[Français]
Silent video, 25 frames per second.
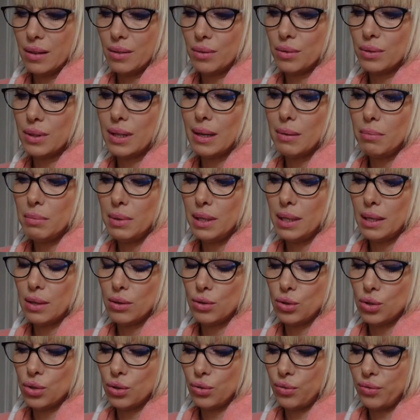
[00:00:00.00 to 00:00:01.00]
on a mis
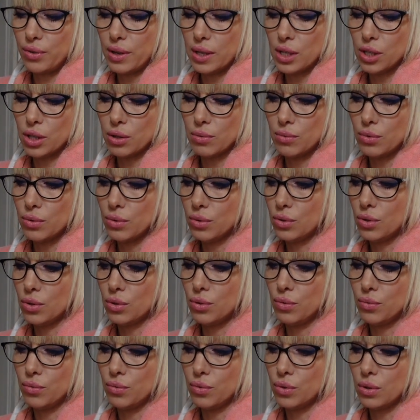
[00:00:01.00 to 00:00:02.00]
le chauffage comme je
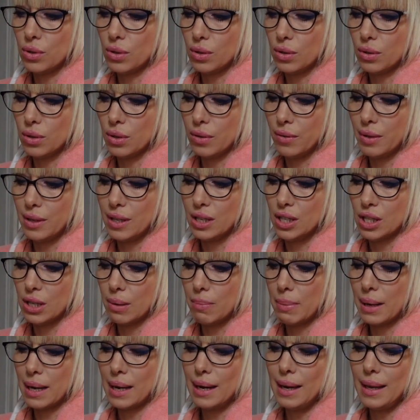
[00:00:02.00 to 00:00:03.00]
vous en avais déjà
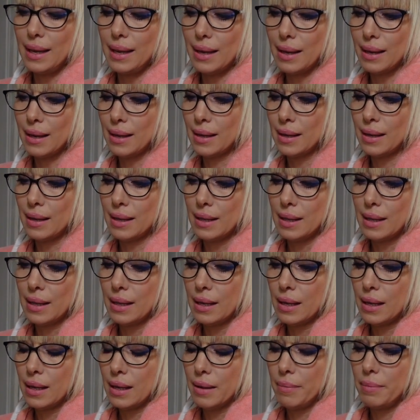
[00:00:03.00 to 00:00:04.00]
parlé,
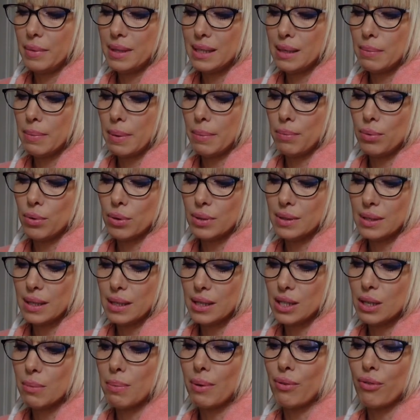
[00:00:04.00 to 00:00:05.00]
mais c'est pas pour ça
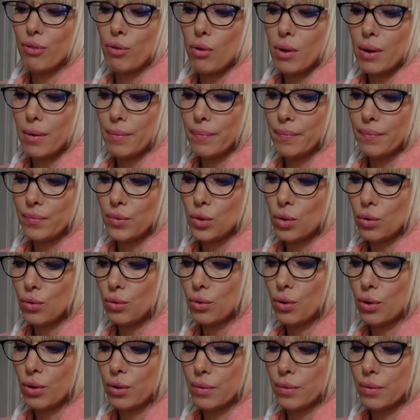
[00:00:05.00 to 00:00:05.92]
que j'ai pas froid. Donc